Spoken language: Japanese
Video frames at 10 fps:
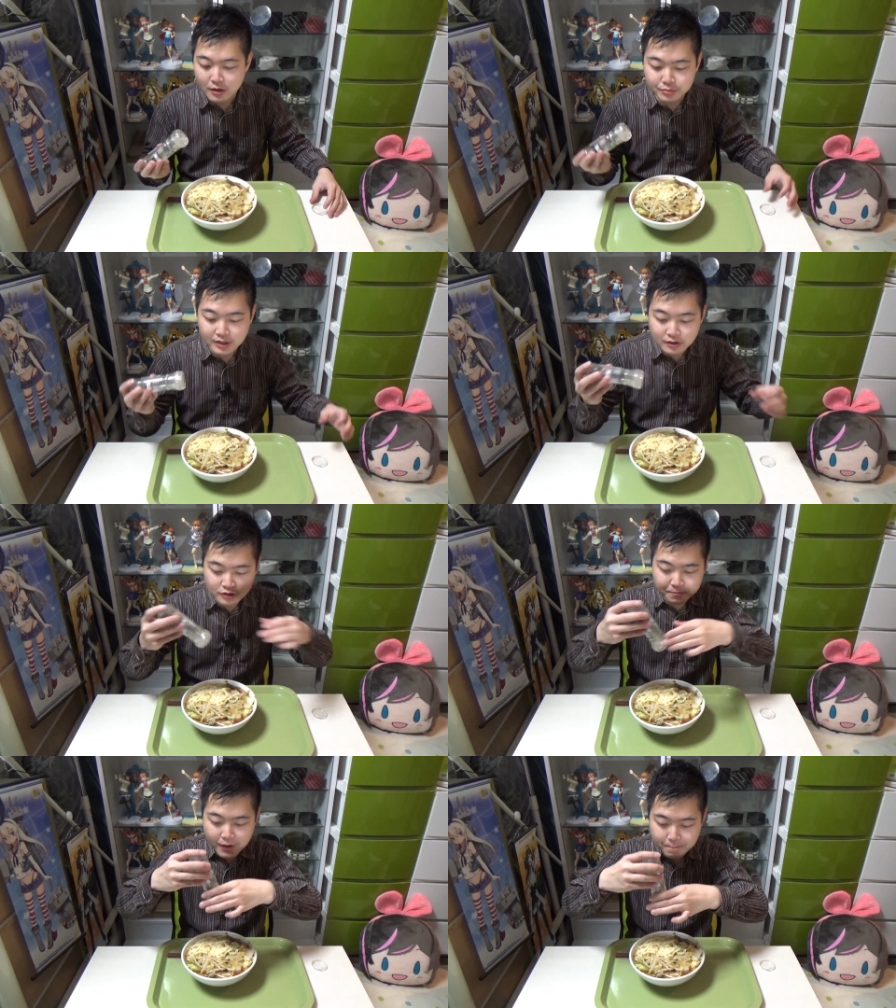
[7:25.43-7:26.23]

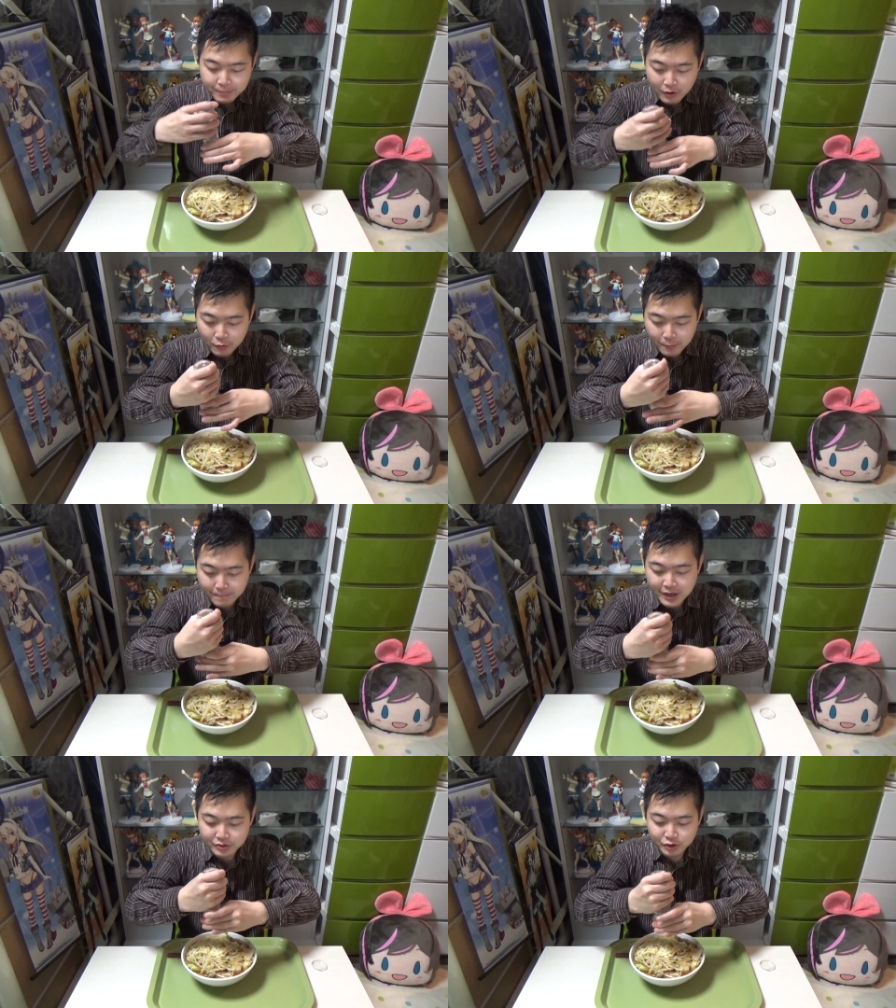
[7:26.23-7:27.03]
ブラックペッパーを
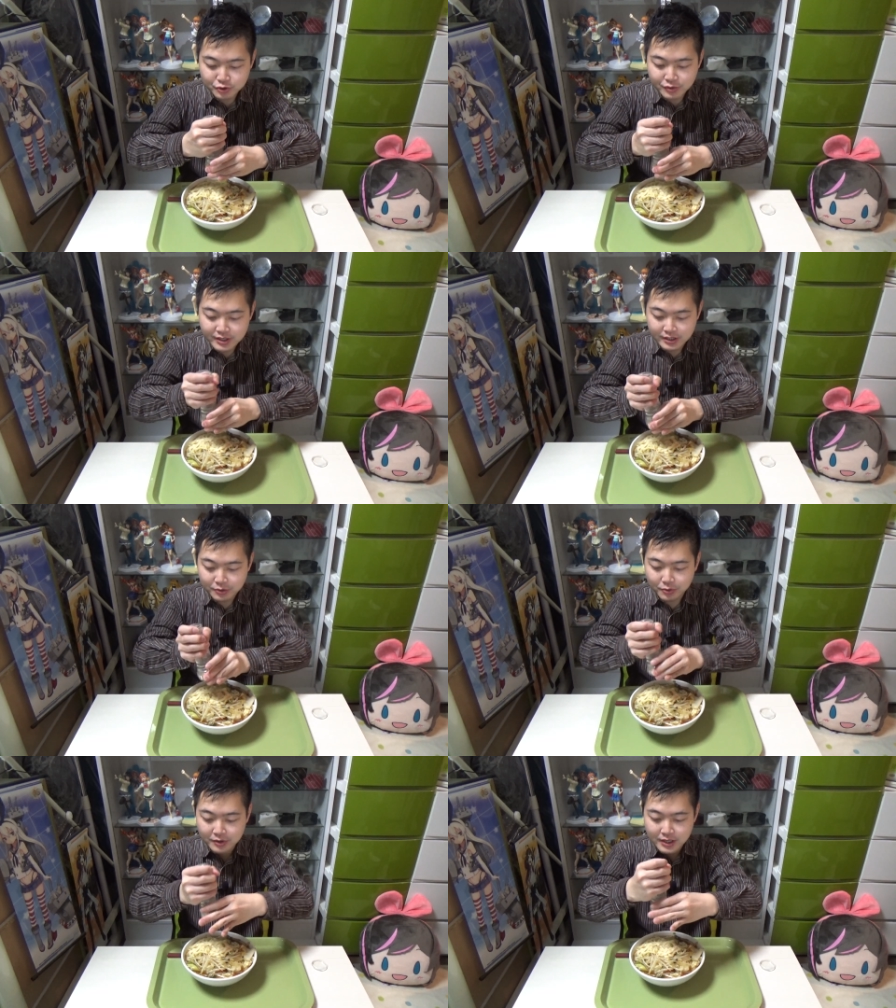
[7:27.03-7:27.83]
麺の上に
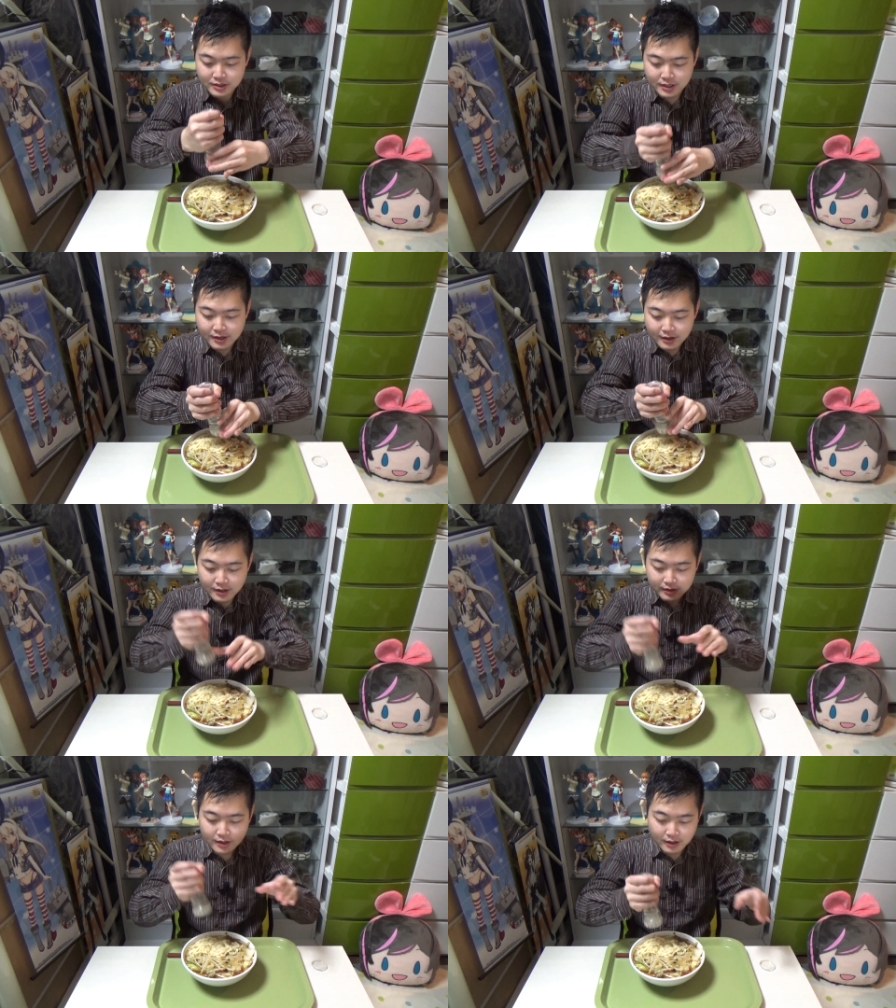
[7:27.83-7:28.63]
こうやってか
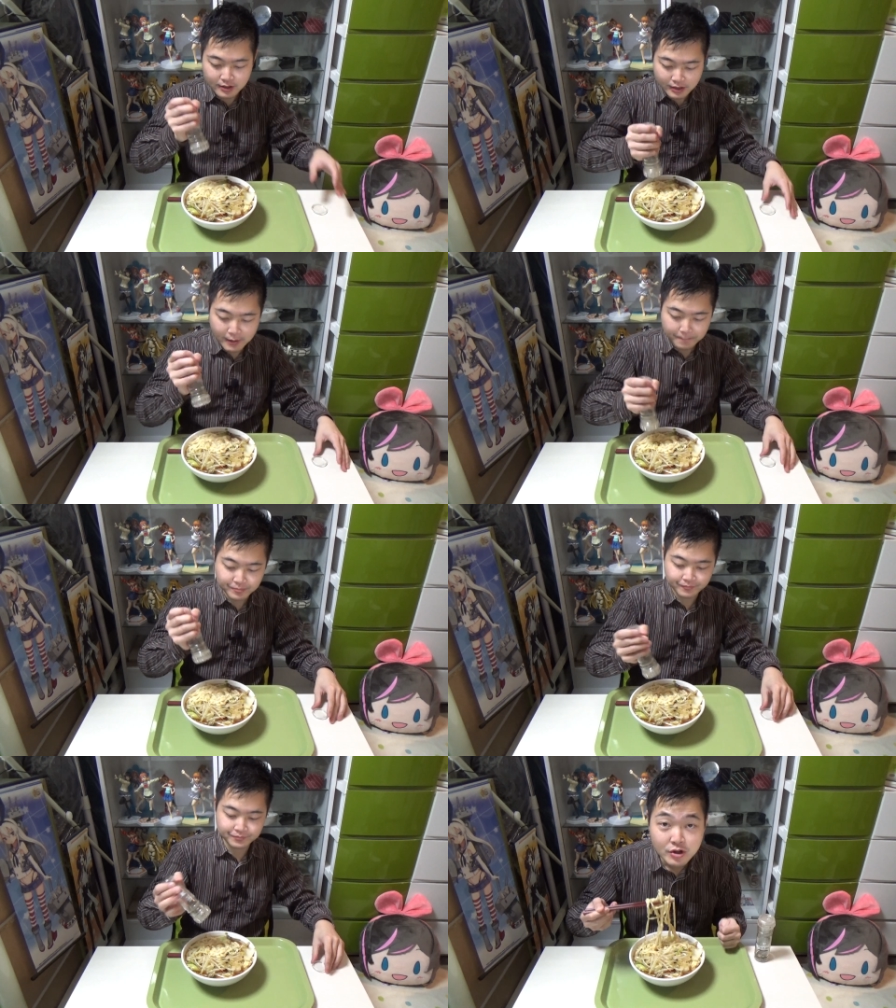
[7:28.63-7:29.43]
けてあげて
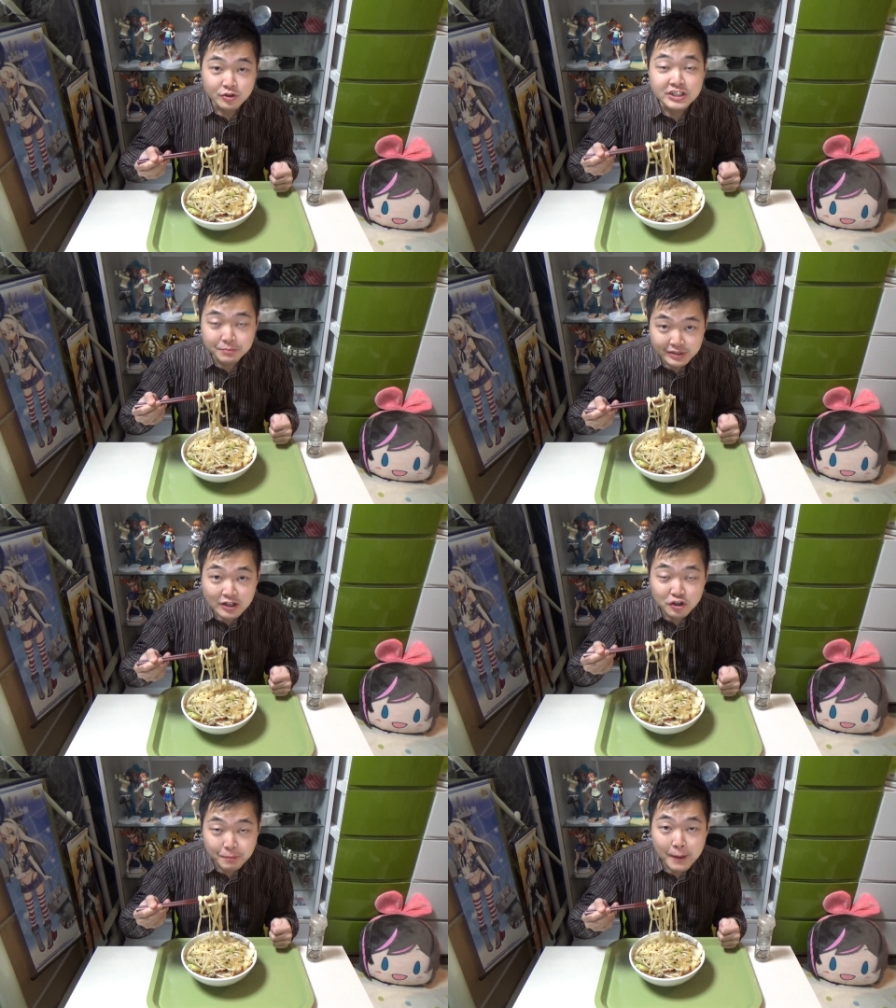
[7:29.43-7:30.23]
そして
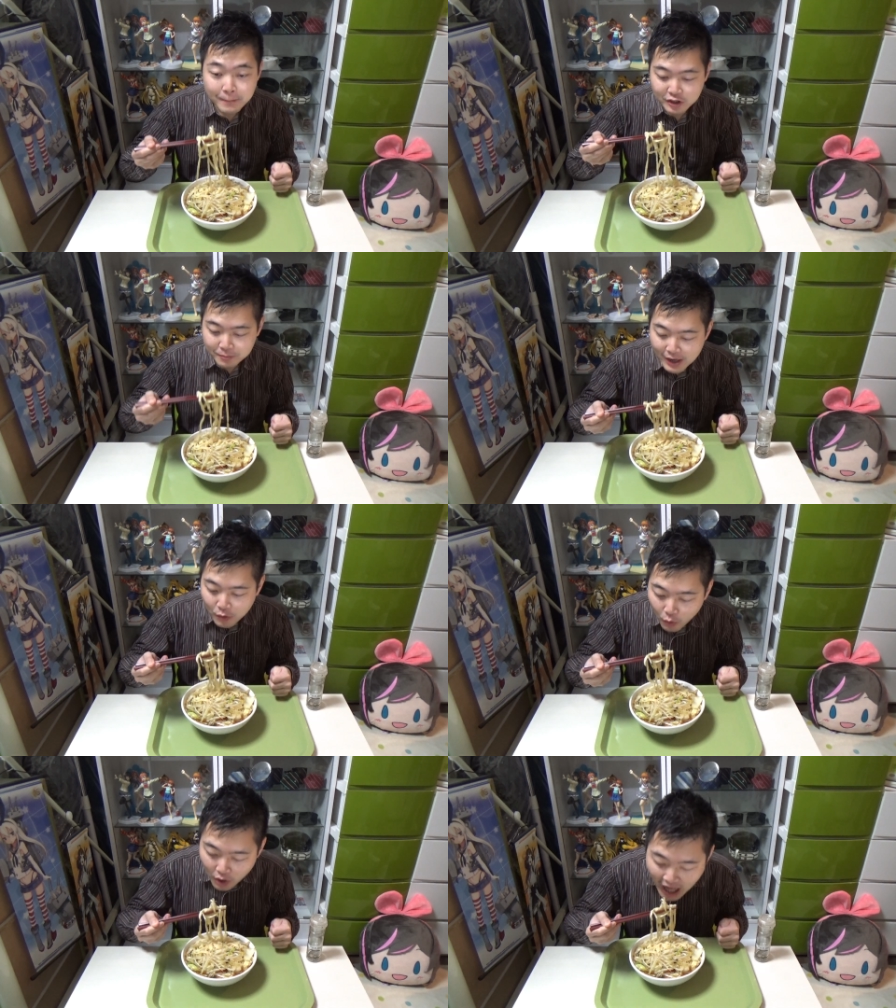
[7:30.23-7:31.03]
ブラックペッパーの麺
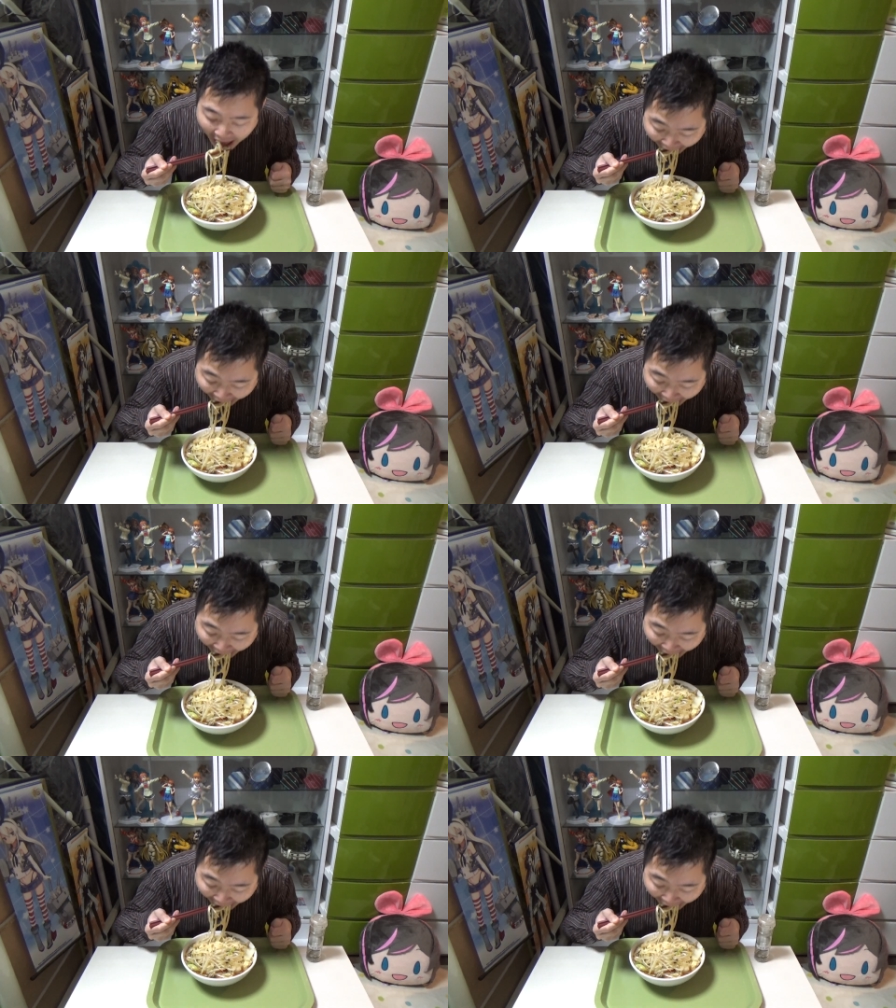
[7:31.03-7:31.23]
を